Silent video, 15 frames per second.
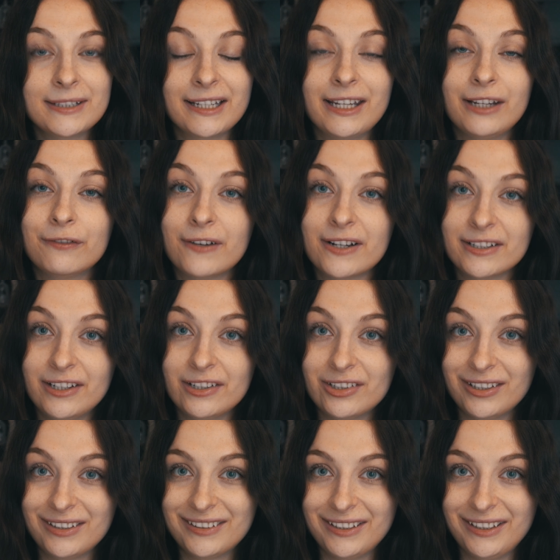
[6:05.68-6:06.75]
takich
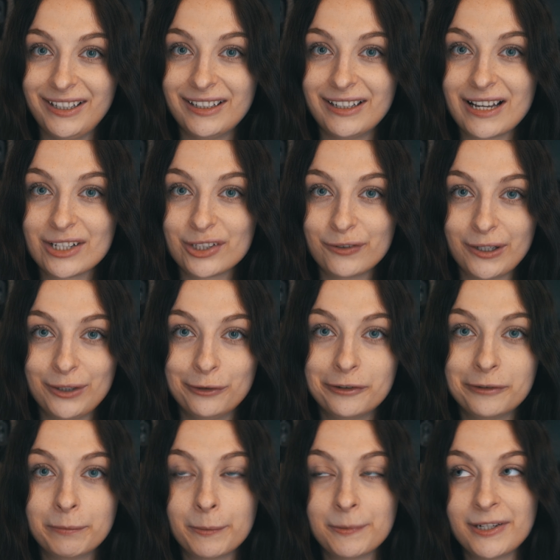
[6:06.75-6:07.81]
ważniejszych dni dla
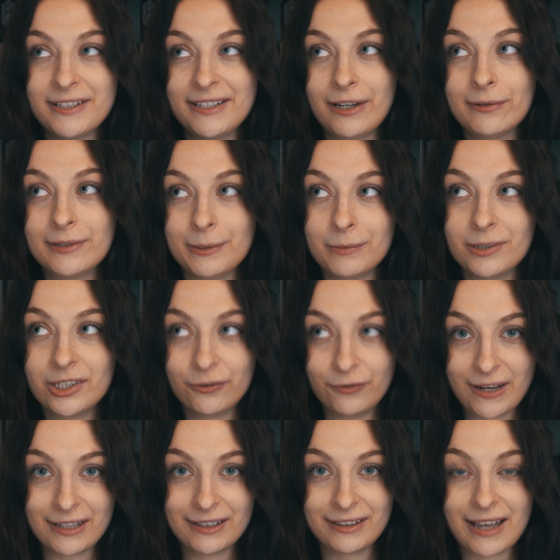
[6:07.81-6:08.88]
Szwedów, poprzedzającym
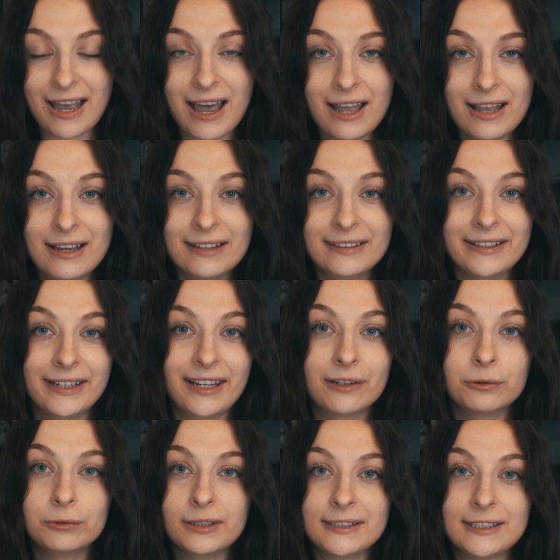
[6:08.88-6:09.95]
święta, tak
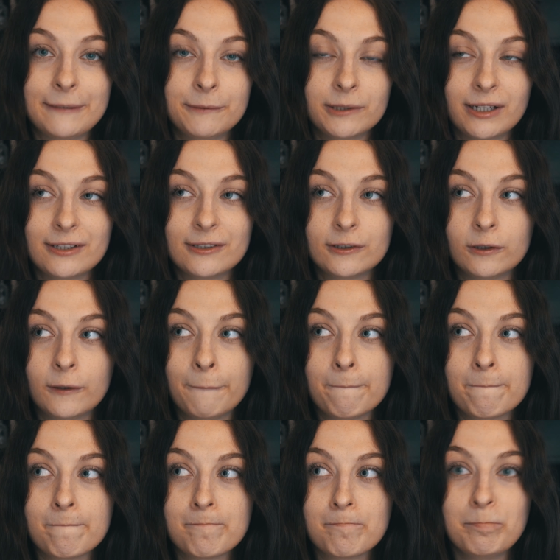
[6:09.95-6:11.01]
jak u nas na przykład
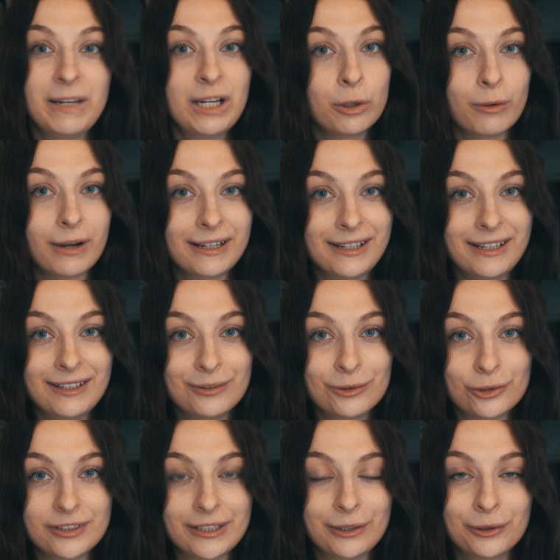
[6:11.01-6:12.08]
są Mikołajki
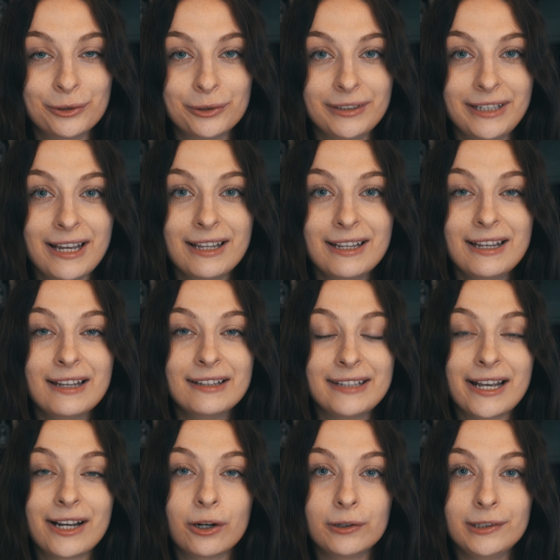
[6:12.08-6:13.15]
6 grudnia,
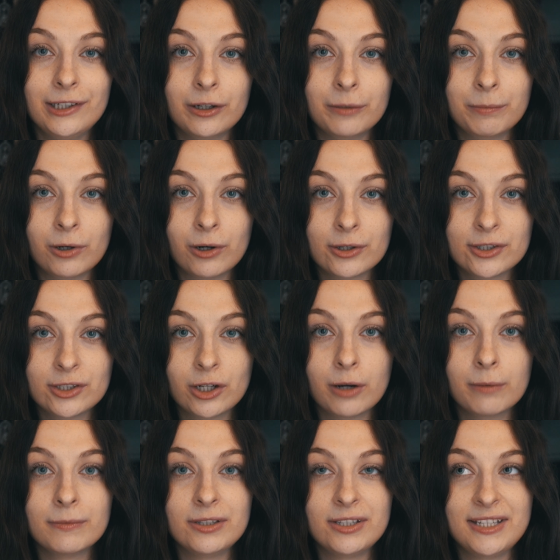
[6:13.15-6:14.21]
tak oni
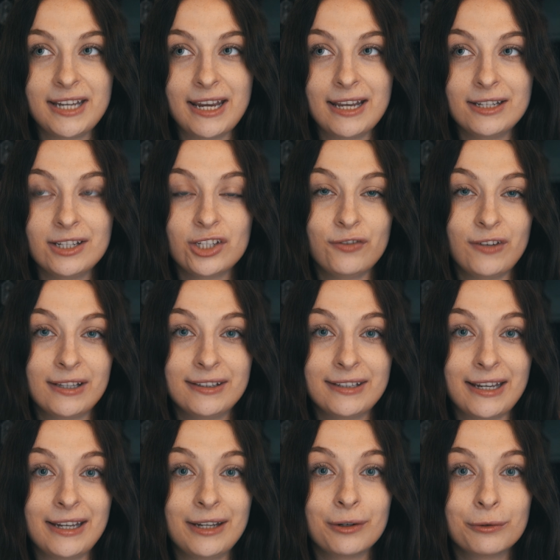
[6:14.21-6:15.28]
obchodzą Dzień
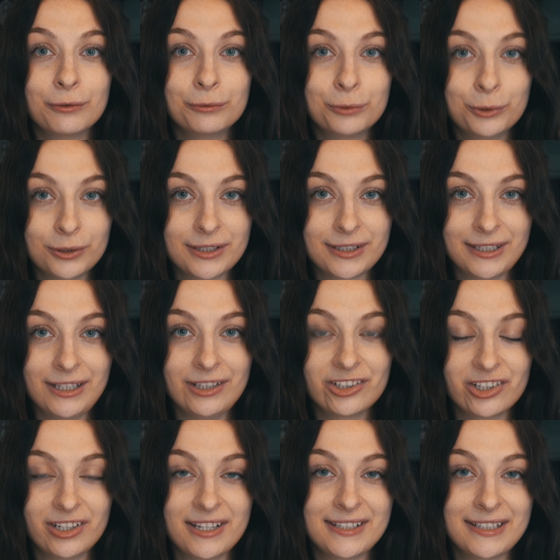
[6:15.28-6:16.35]
Świętej Łucji
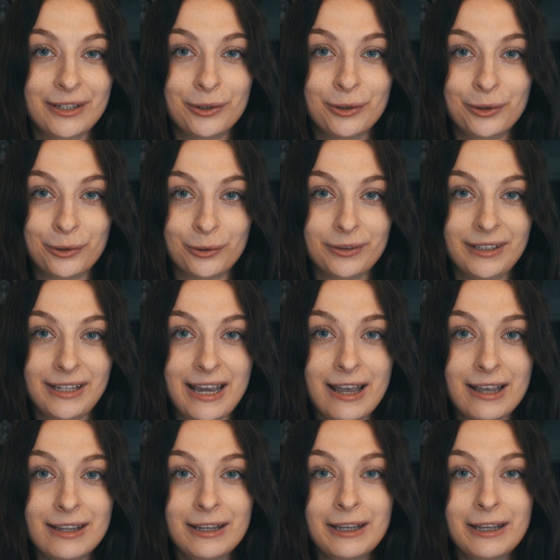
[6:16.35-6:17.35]
13 grudnia,